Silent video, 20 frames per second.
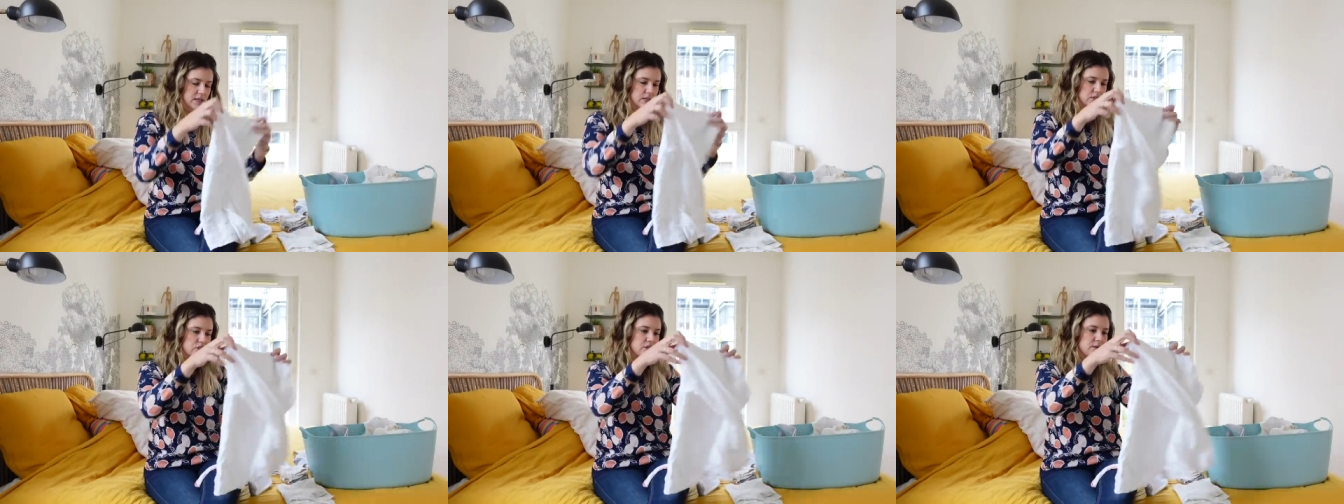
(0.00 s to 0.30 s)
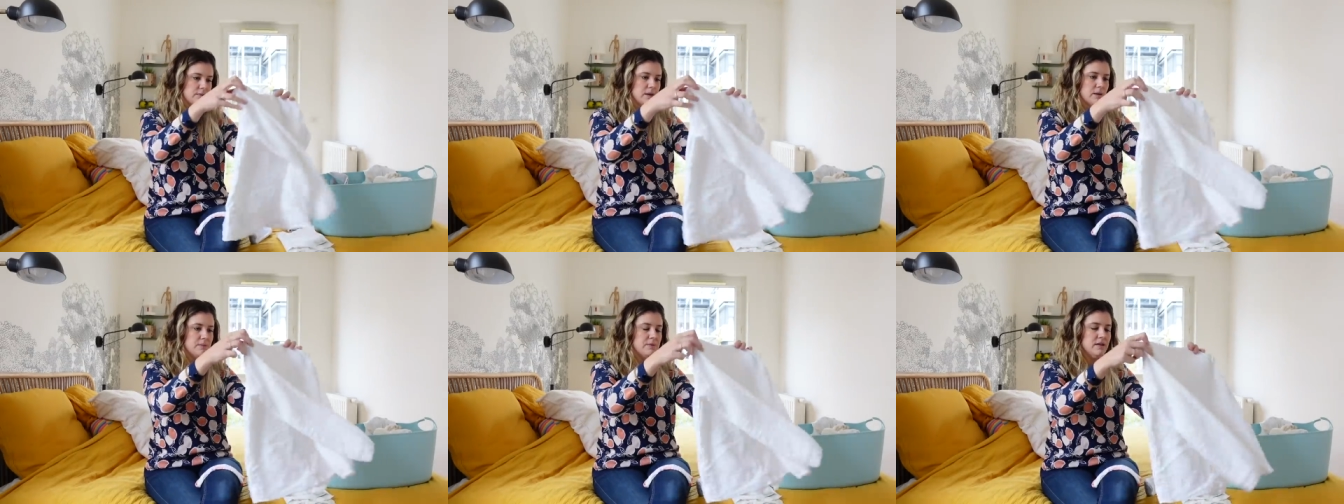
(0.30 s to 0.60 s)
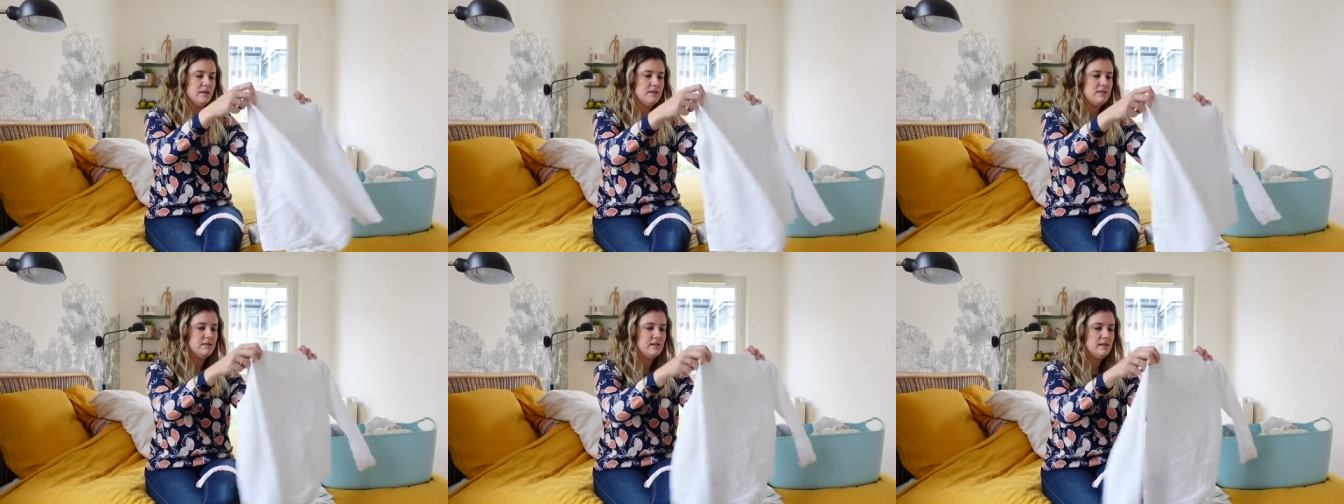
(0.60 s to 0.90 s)
et j'aimerais
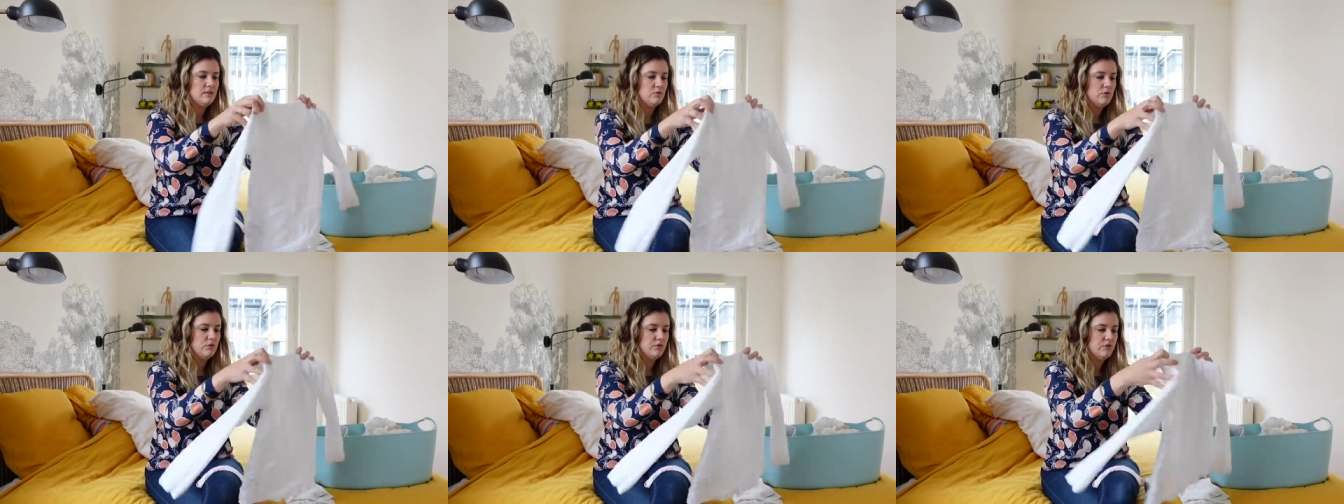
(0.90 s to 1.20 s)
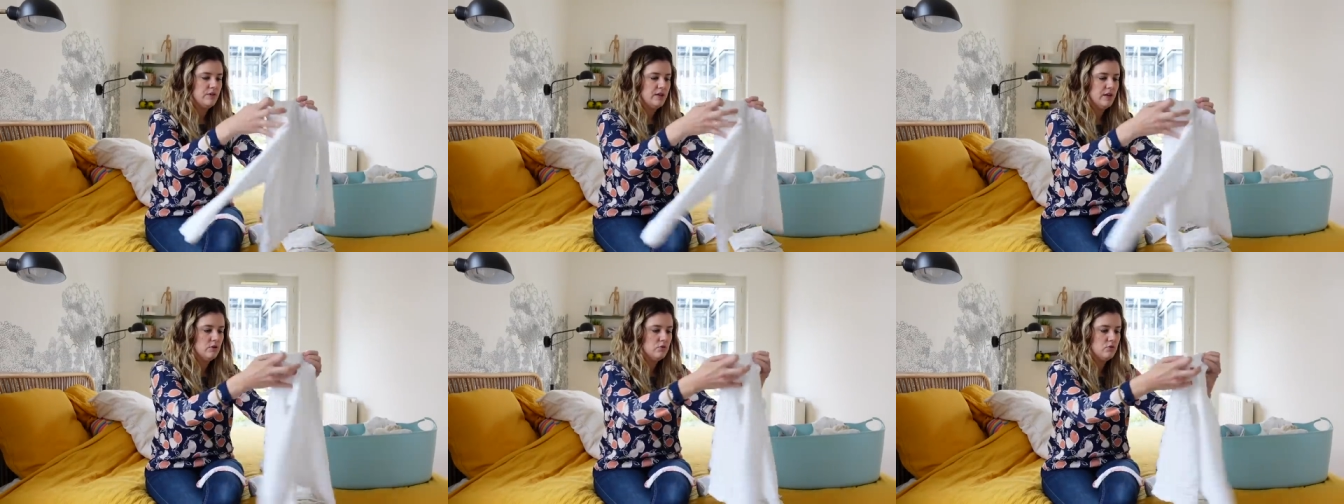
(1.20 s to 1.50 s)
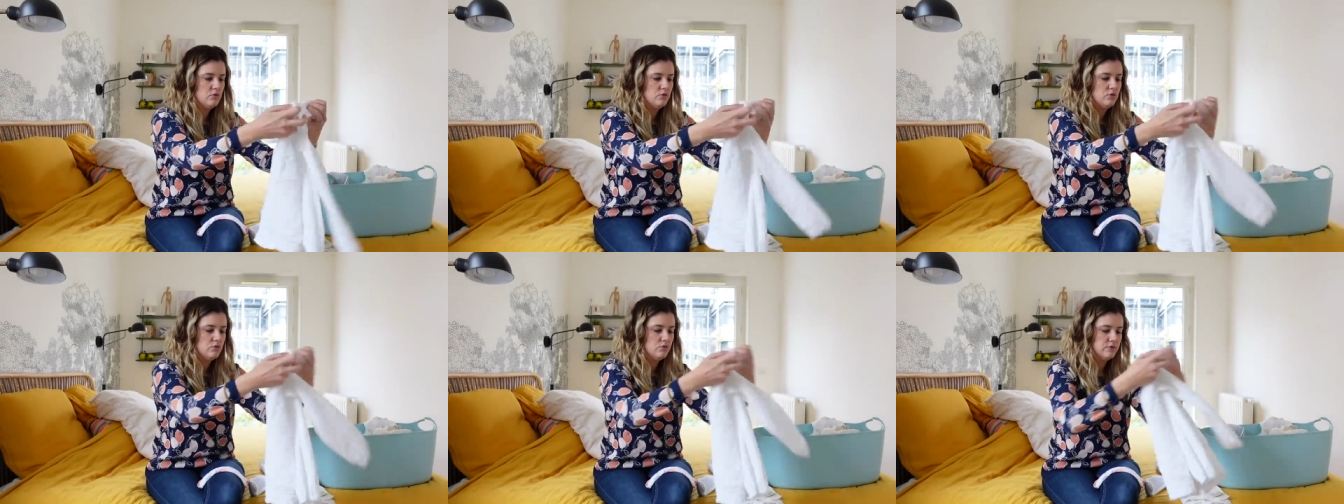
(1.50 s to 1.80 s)
bien essayer de faire
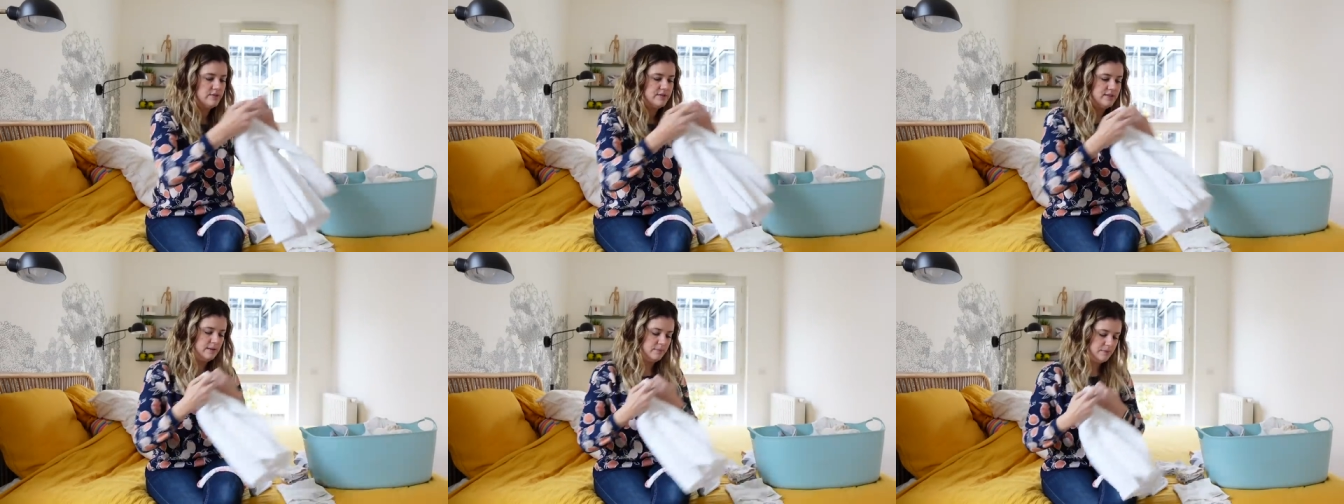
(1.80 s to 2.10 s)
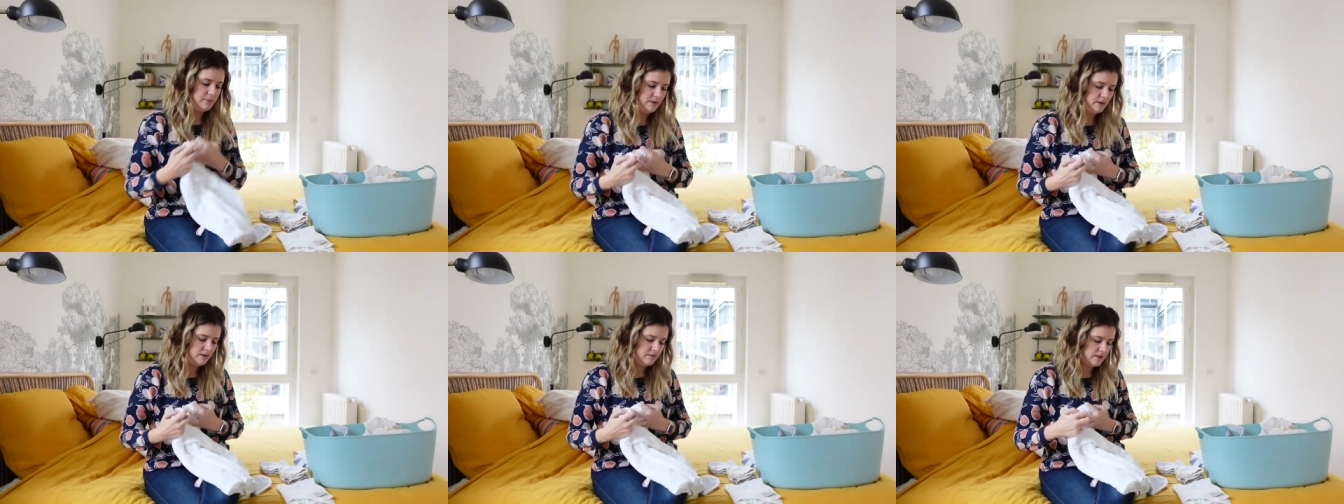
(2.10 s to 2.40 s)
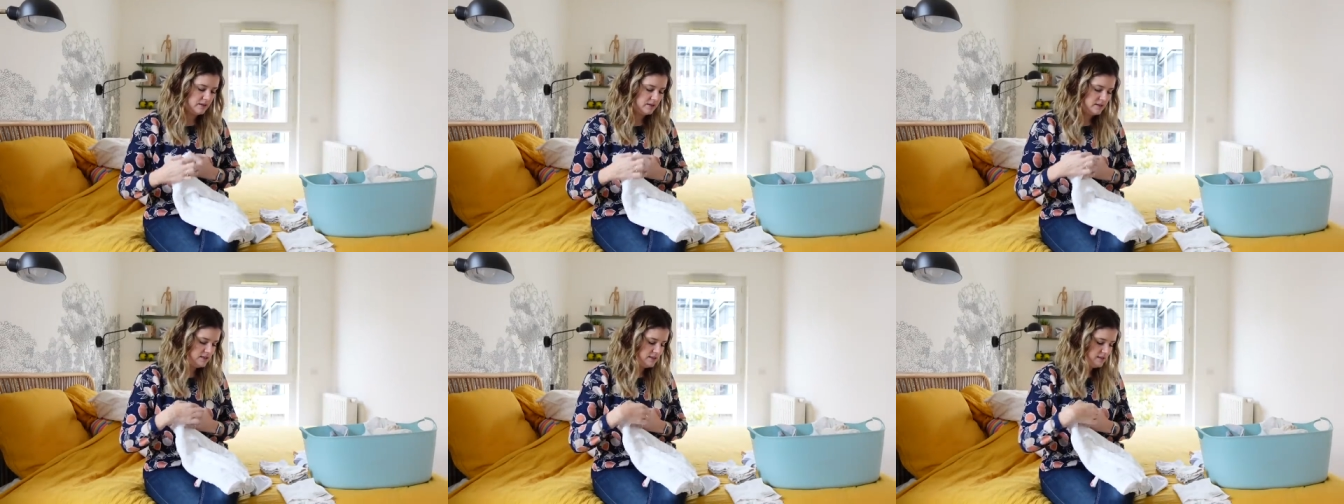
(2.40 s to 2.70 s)
le sapin
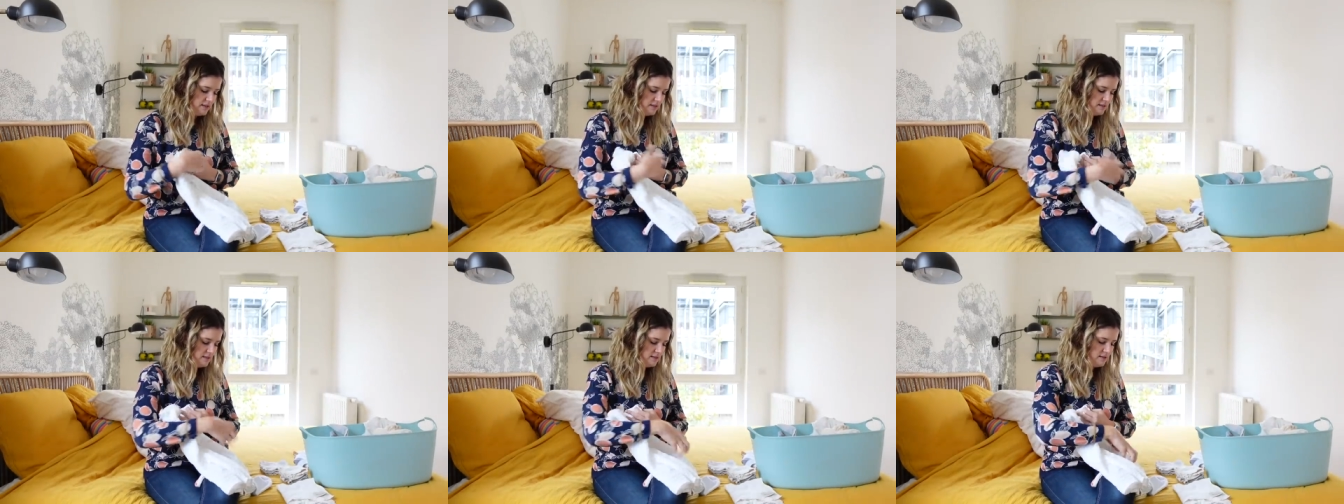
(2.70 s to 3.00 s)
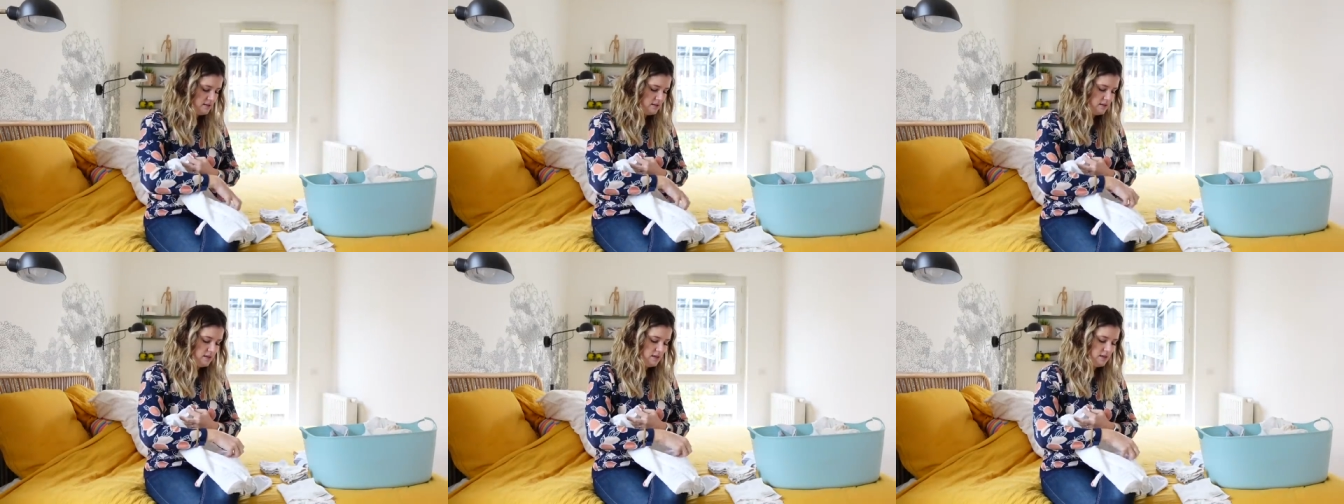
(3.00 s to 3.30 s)
avec Inès.